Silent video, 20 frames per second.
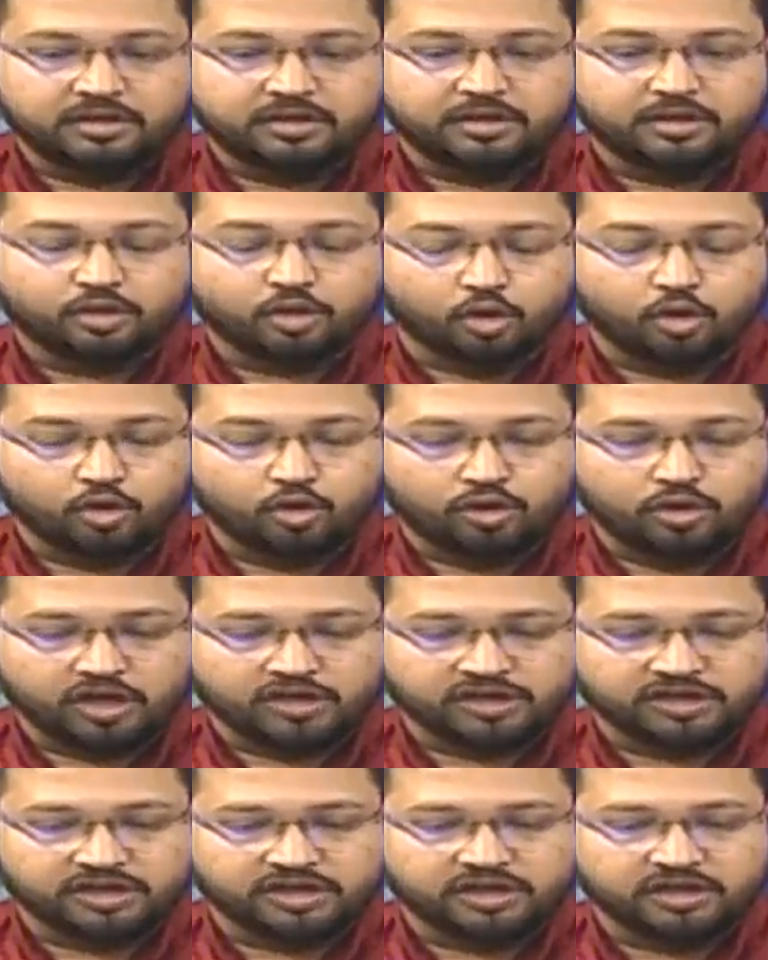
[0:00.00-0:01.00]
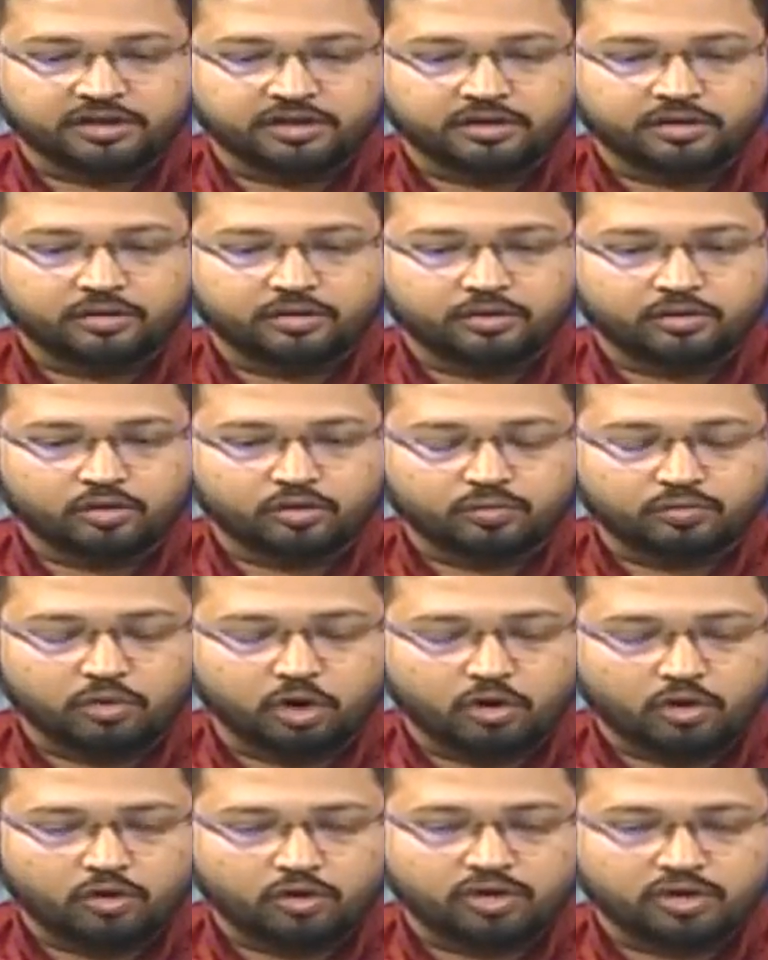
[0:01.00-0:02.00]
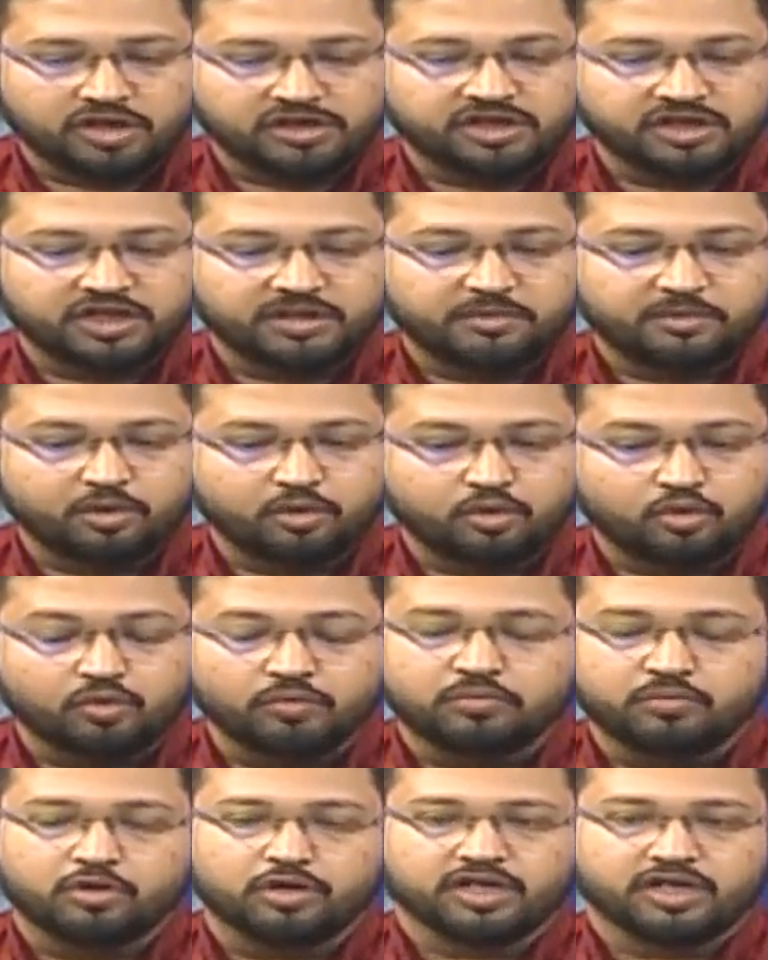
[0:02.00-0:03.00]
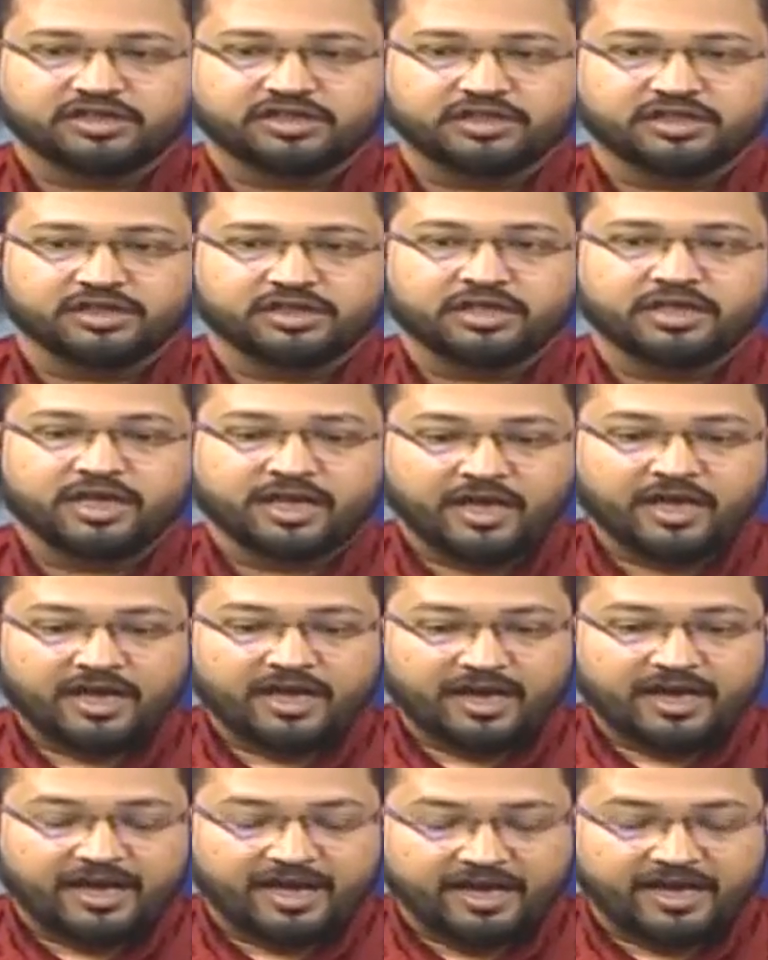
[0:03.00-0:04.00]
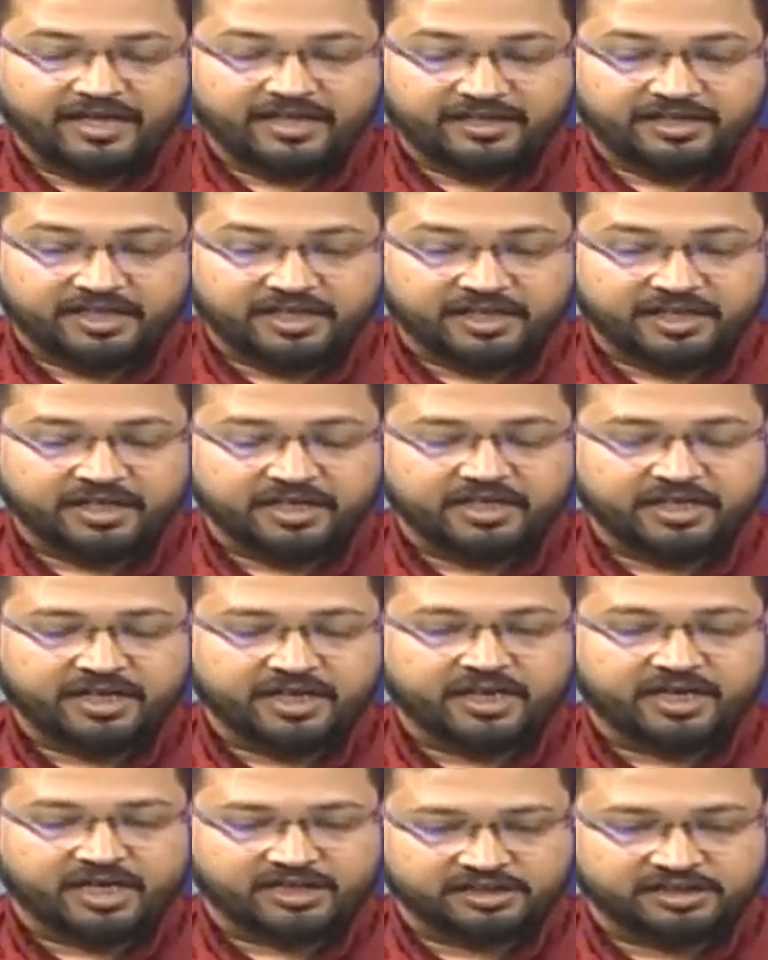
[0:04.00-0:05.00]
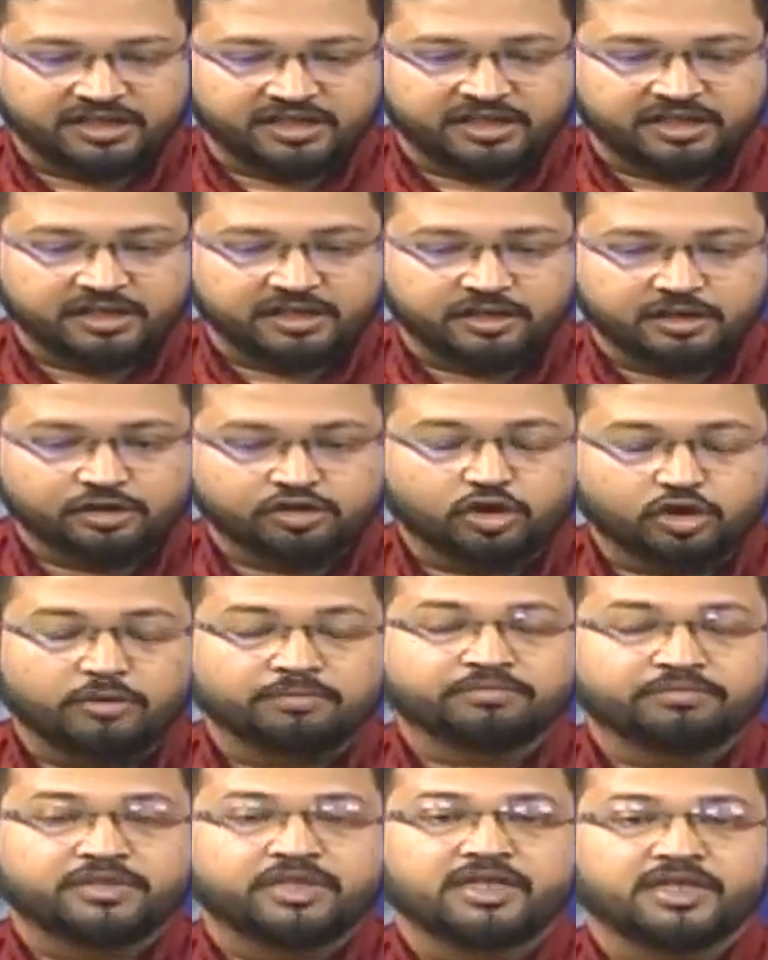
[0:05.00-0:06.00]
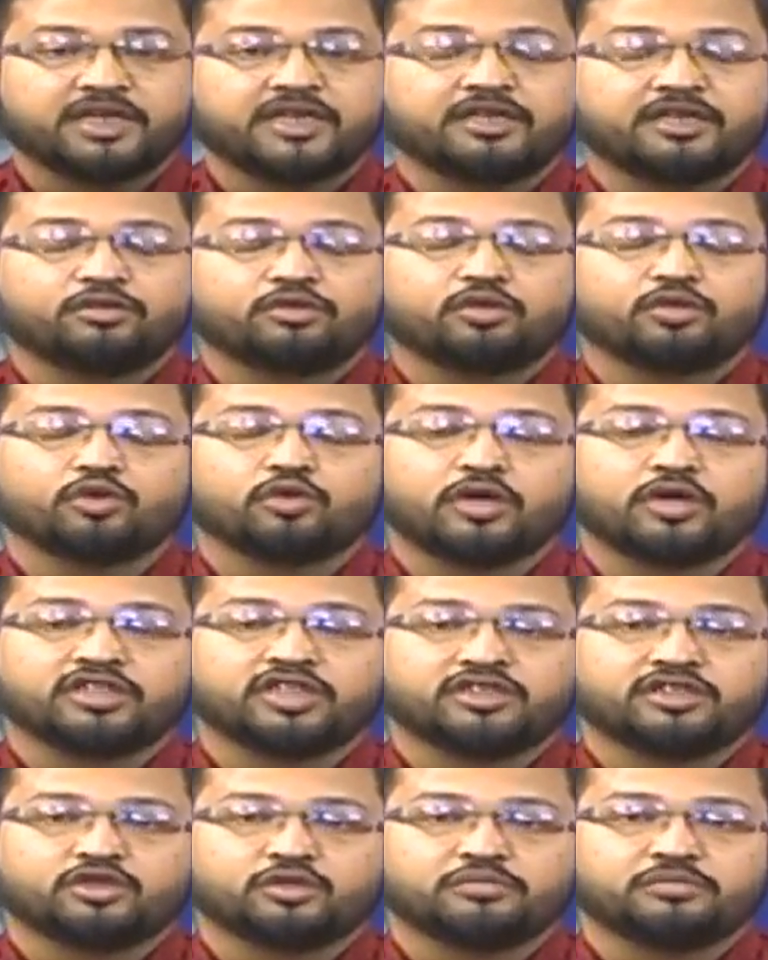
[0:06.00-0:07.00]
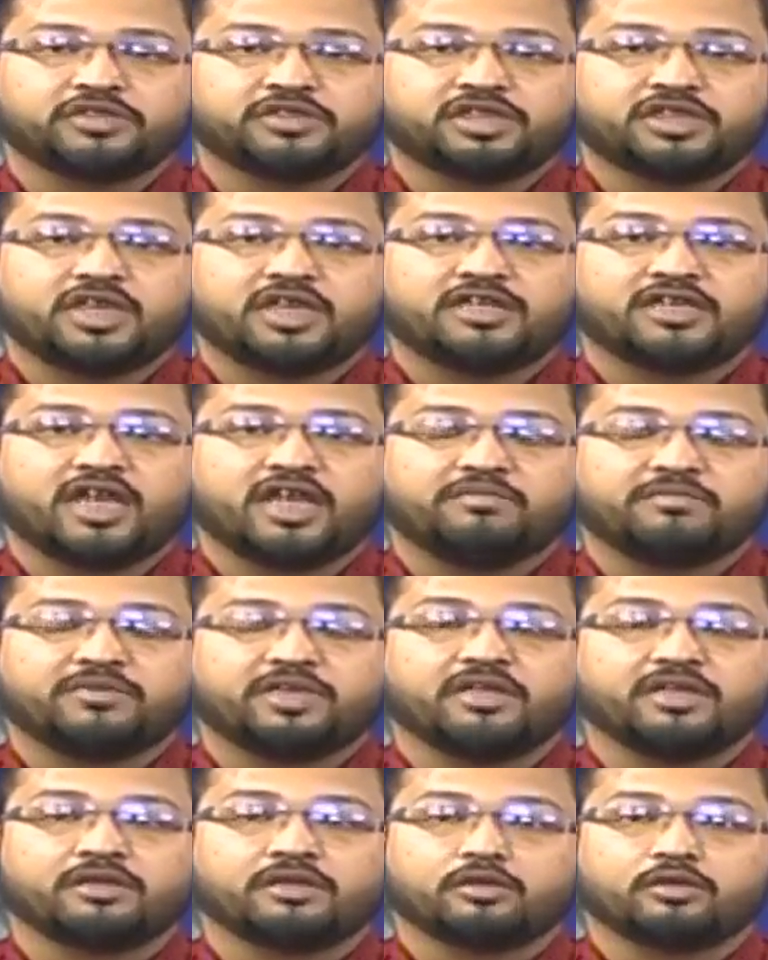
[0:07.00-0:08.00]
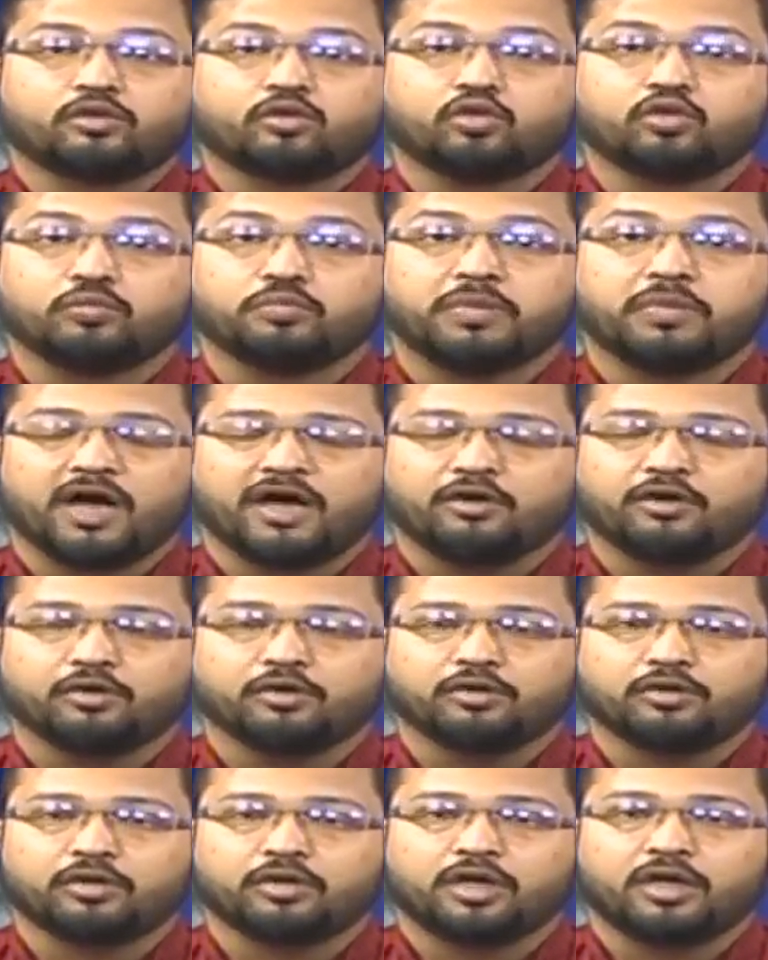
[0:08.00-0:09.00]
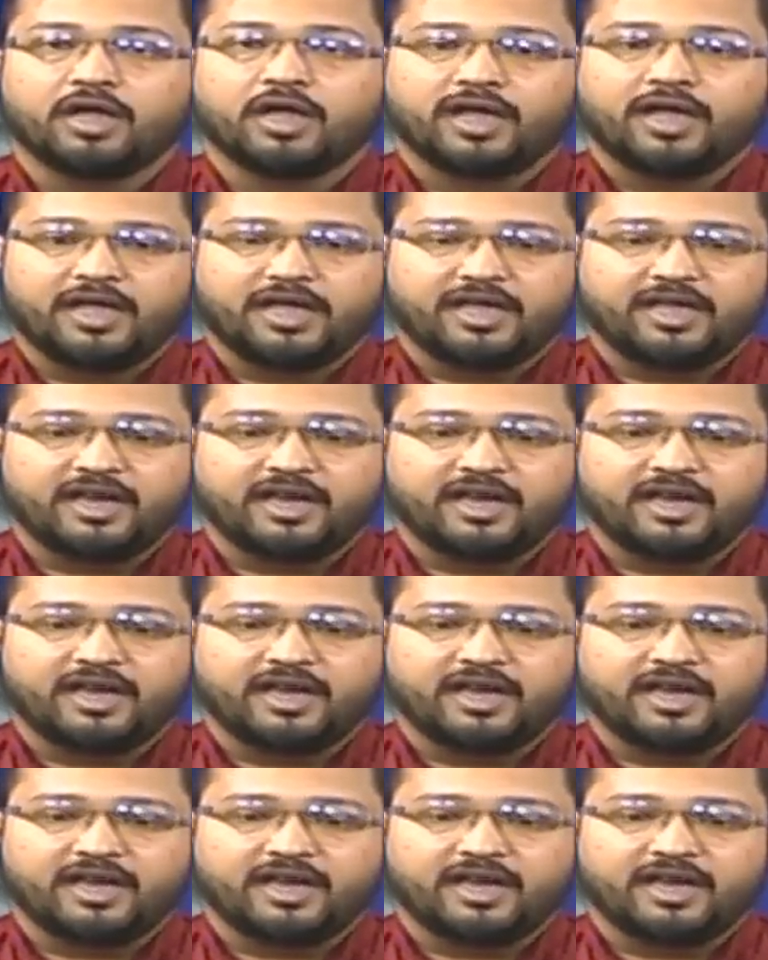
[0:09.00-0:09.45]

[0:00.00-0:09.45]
ধনু রাশি মকর রাশি এবং কুম্ভ রাশি এই তিনটে রাশির সব থেকে কিন্তু দু সালে টাইমিং খুব ভালো আচ্ছা।